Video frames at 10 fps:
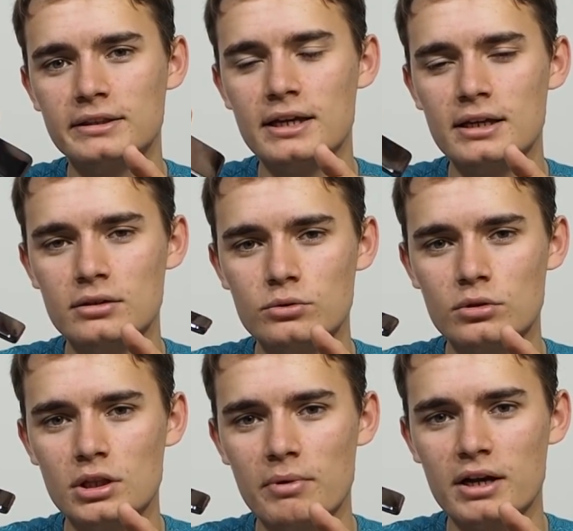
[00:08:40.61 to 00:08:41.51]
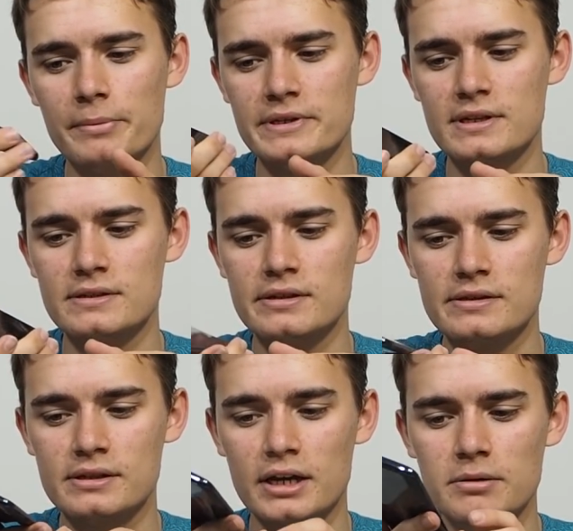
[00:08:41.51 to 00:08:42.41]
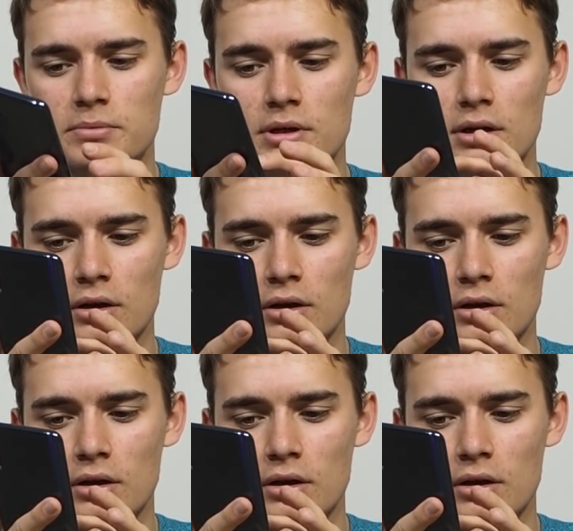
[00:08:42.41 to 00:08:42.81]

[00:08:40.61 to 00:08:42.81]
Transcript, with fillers: da yükleme kapasitesine sahip.